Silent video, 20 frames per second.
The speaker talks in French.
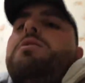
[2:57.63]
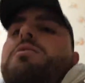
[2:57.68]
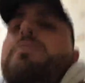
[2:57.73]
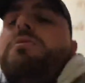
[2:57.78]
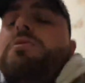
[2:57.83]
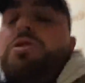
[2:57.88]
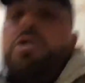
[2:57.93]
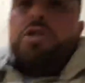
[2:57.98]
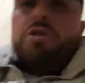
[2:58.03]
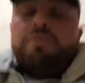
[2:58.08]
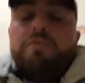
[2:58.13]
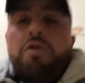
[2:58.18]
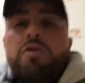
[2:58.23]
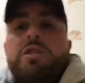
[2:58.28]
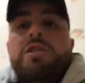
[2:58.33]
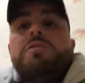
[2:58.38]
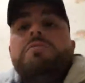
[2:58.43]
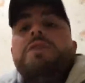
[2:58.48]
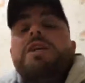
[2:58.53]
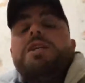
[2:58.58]
suivant le
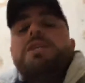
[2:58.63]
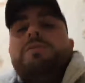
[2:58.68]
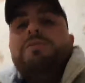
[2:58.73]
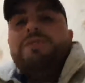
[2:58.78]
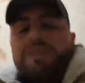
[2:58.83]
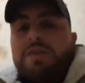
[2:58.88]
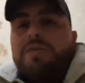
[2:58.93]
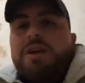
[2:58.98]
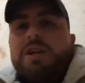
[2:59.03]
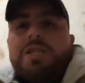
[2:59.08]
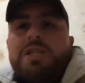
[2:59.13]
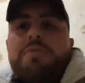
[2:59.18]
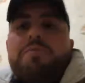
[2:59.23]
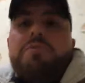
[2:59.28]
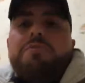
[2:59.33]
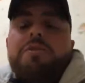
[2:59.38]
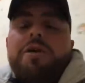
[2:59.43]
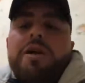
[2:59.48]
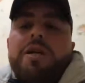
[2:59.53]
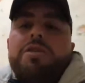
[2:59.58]
type d'activité, voilà, ça peut
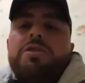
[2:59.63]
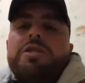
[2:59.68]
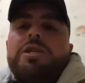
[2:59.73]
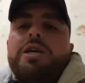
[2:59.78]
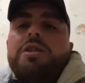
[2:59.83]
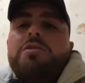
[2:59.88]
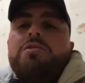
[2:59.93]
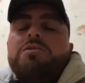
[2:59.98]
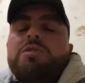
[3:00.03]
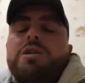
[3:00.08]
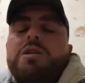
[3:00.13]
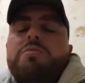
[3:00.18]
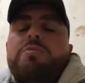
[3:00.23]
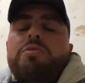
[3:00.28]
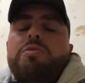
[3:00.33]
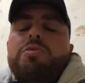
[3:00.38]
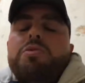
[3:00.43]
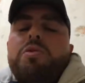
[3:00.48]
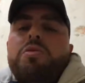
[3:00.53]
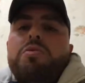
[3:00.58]
aller jusqu'à
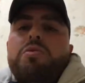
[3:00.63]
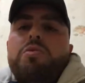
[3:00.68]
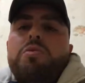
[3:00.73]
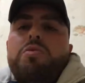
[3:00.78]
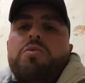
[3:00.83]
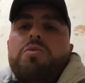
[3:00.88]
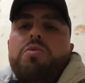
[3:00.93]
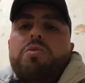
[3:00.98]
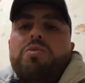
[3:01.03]
35% de taux